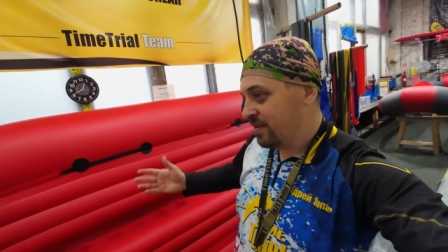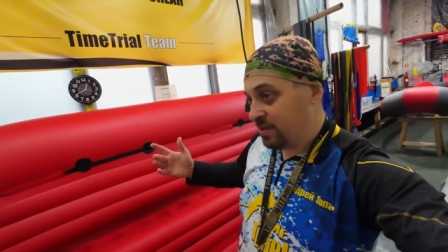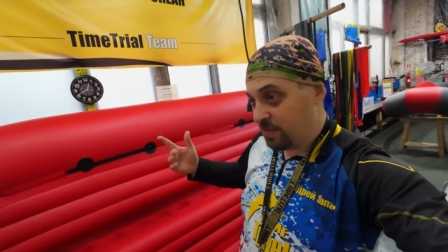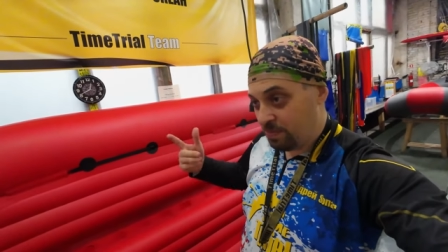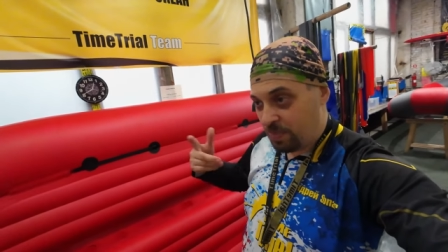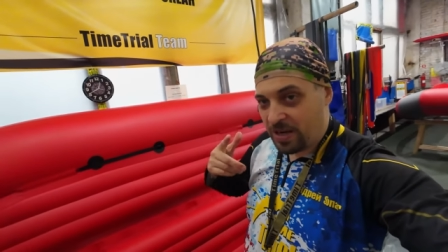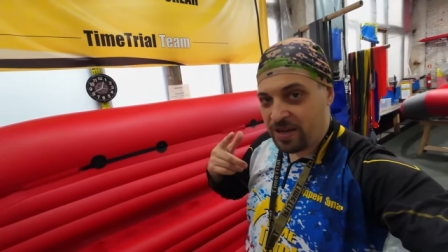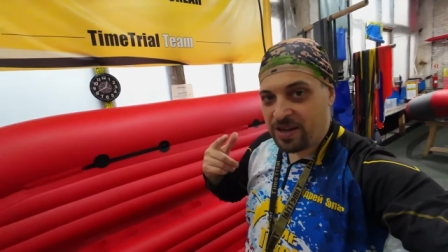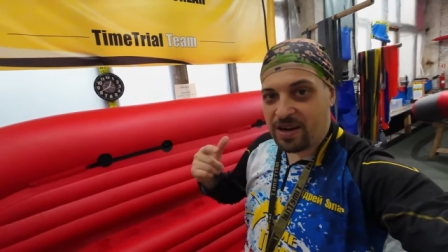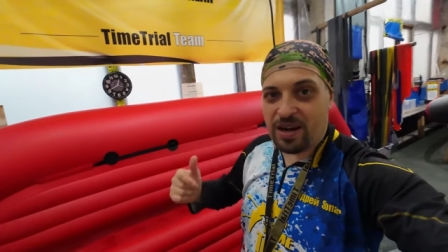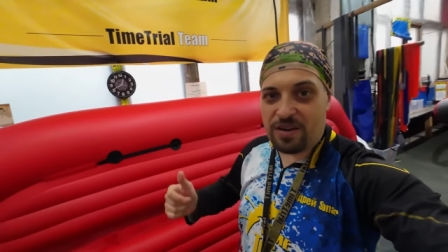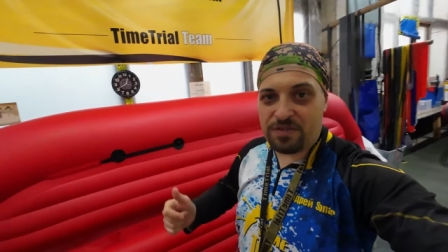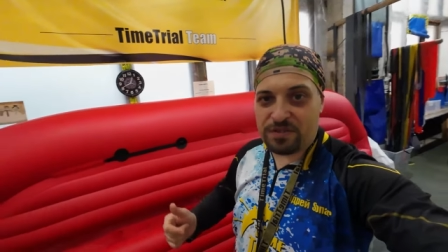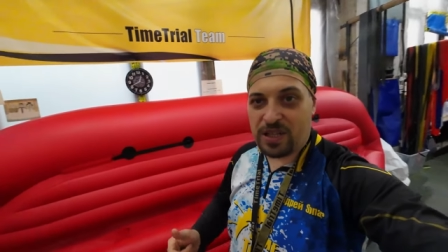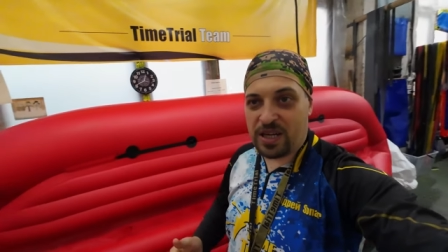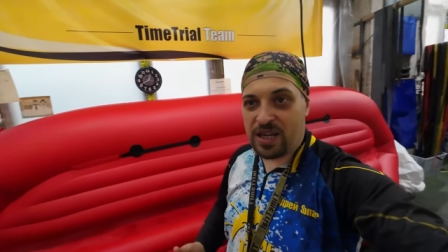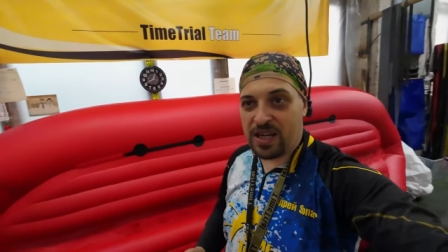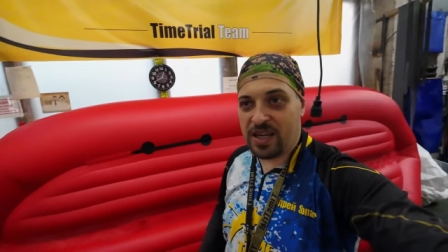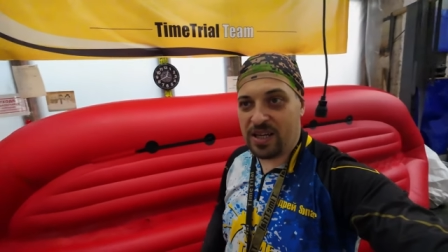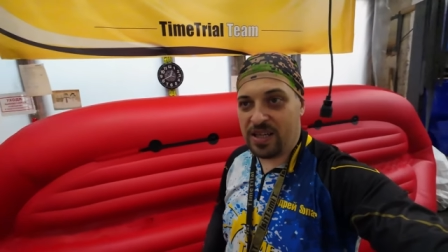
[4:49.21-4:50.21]
на
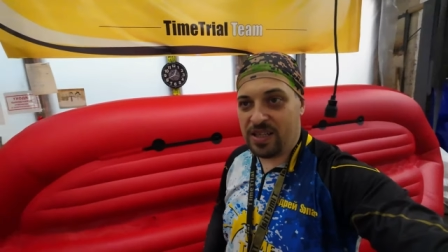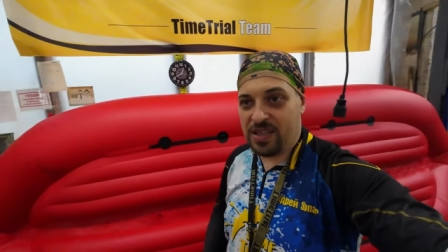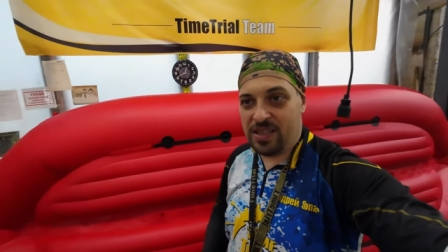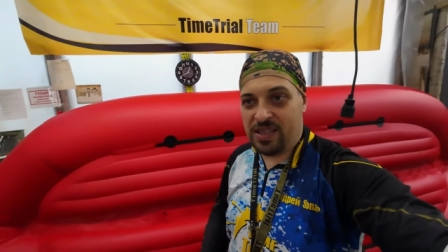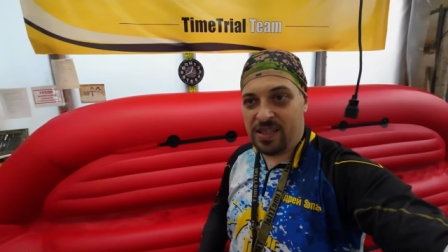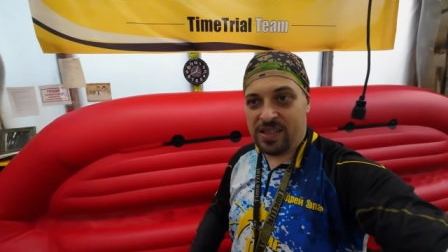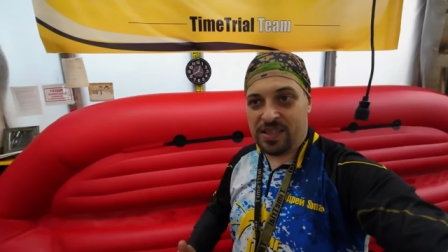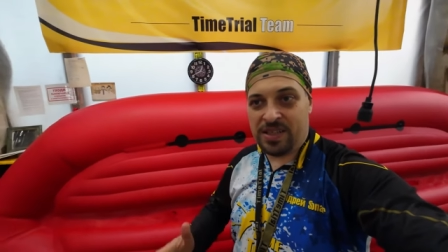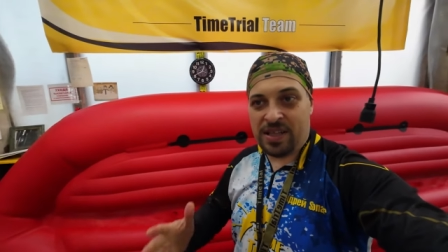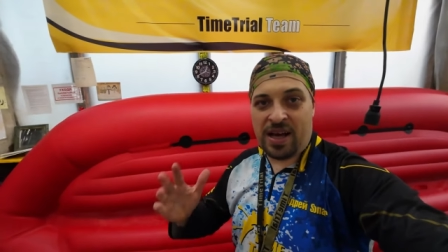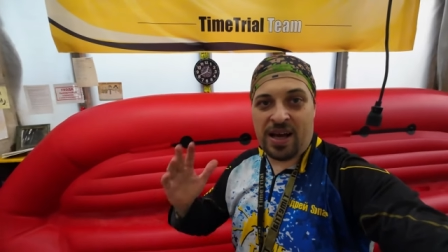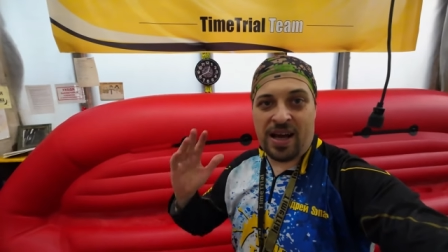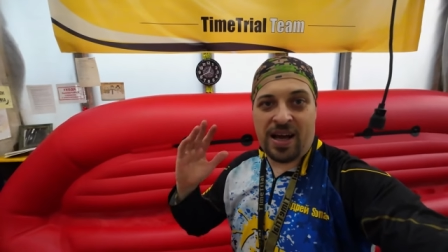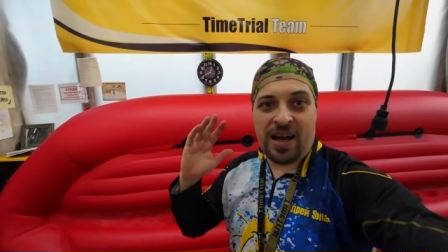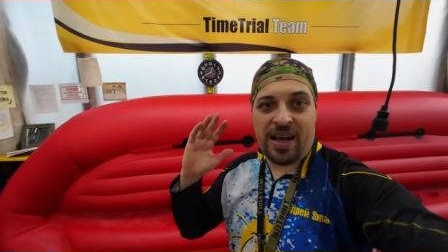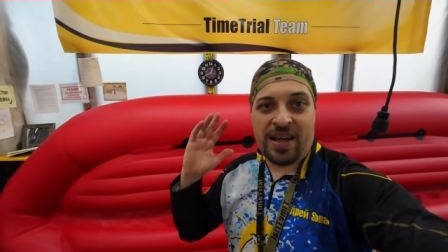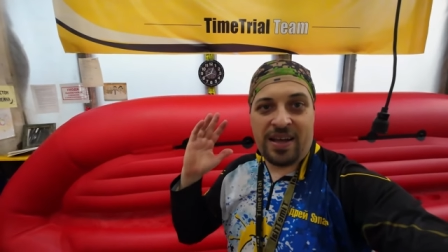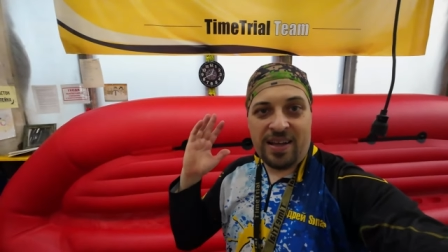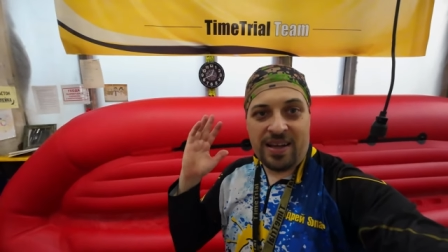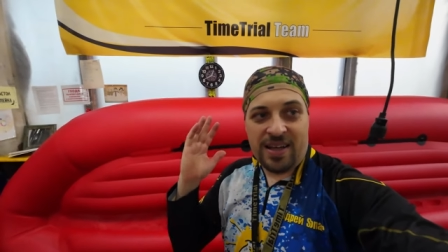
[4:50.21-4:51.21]
покрафтах, и
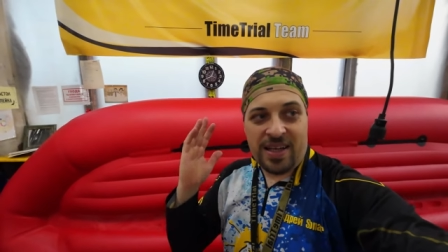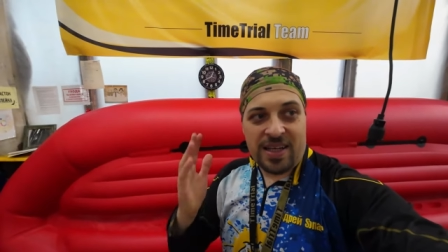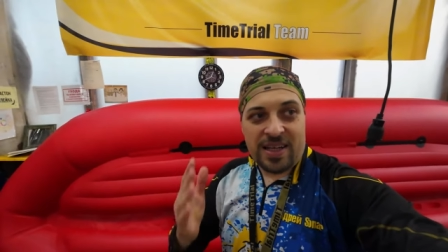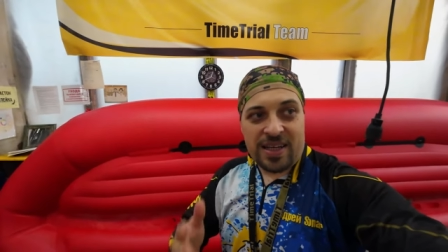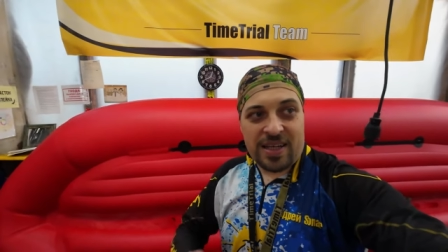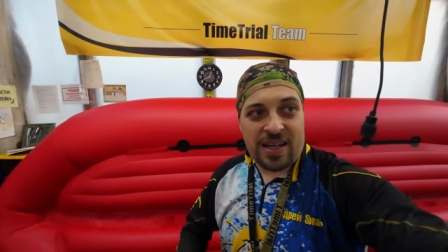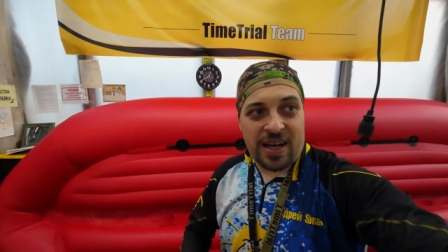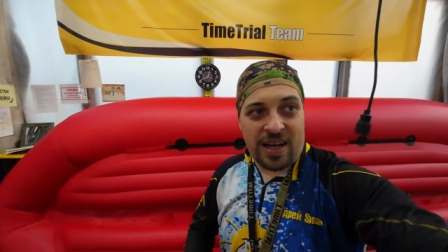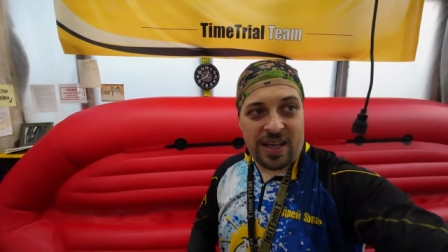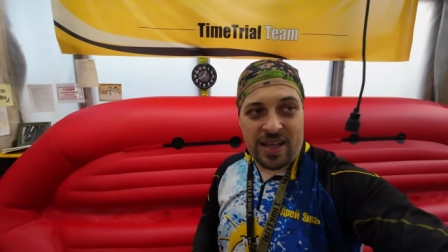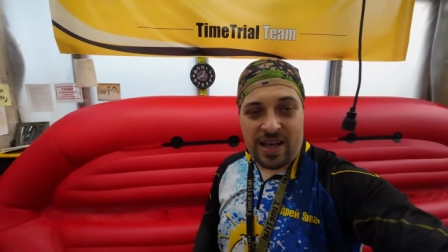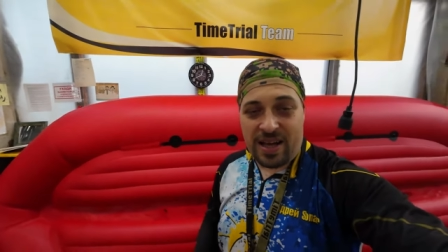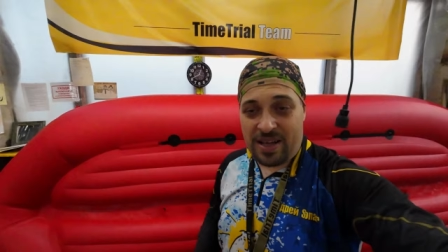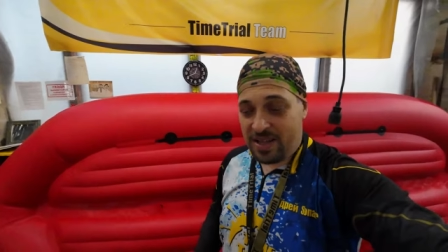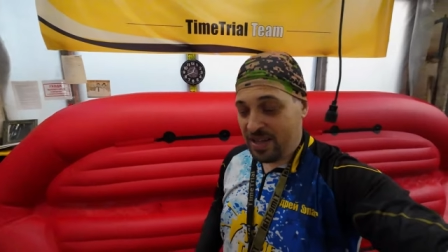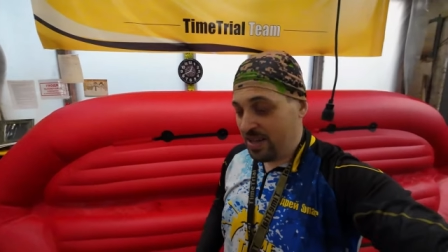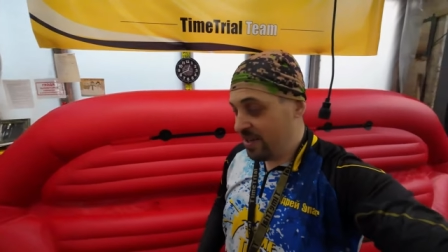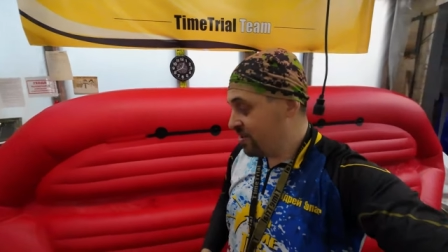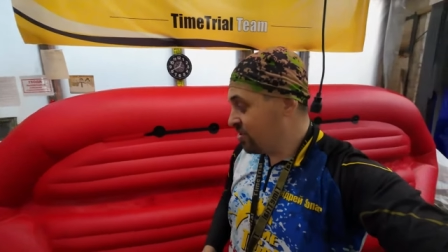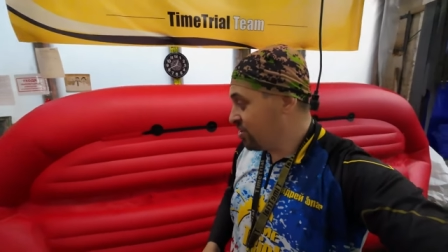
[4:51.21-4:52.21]
на
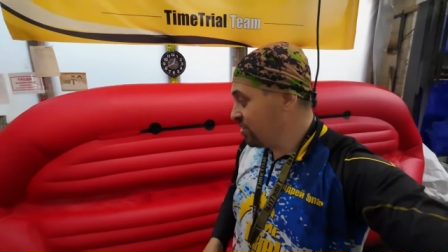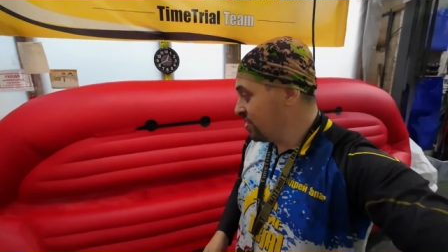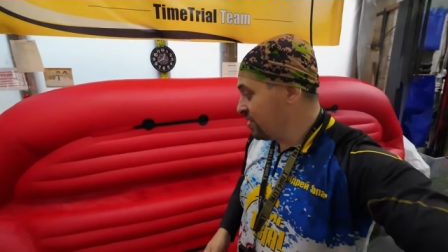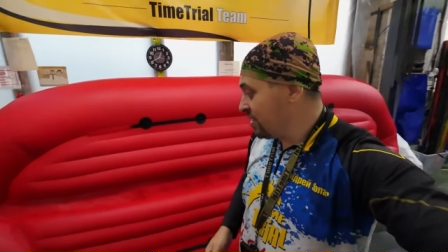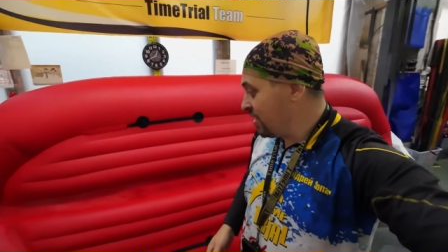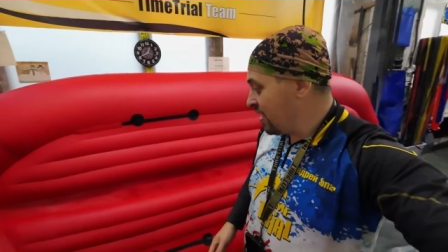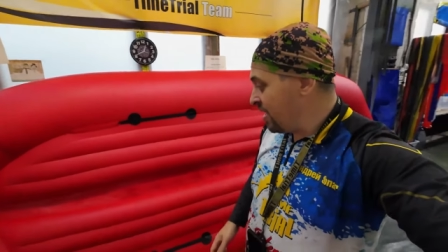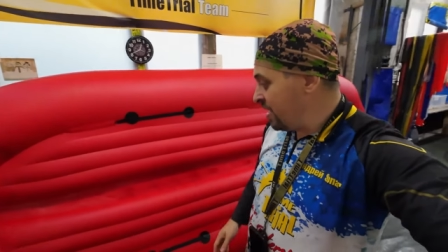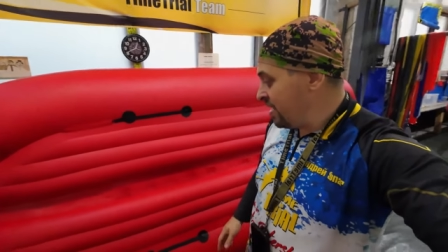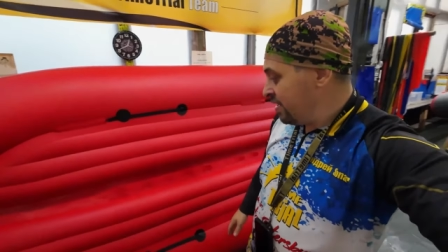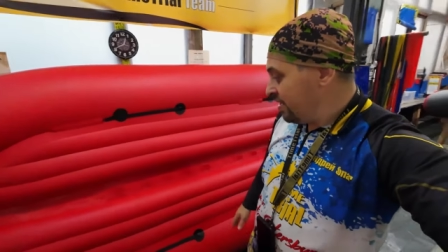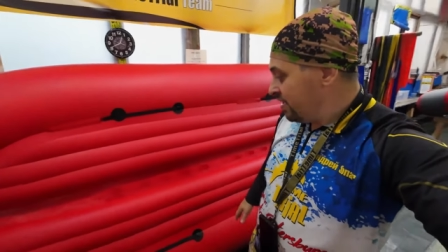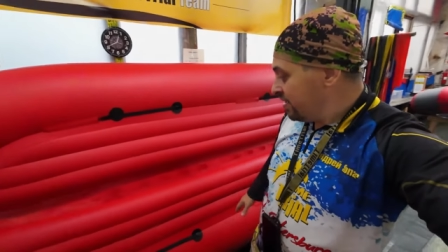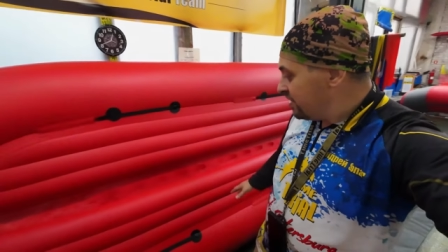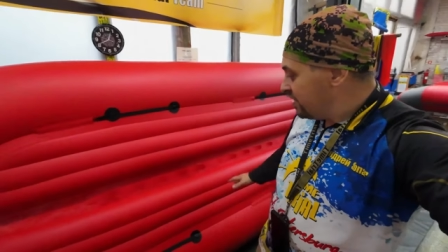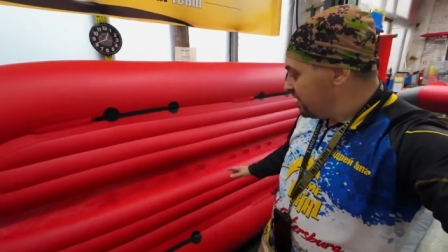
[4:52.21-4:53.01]
каяке Action Dry.